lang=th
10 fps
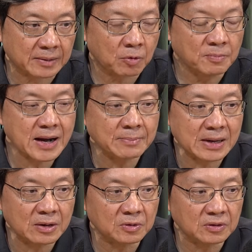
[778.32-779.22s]
ผมนำเอา
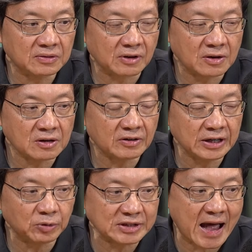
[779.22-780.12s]
2 กรณี
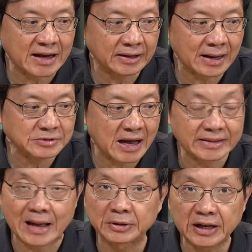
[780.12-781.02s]
ตัวอย่างนะครับ จาก
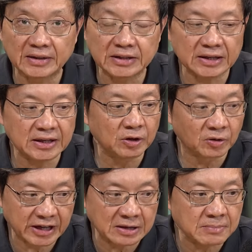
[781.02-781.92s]
ต่างประเทศที่โดด
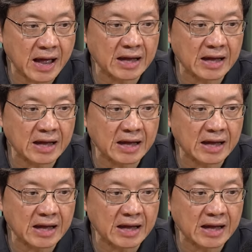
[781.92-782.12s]
เด่นมาก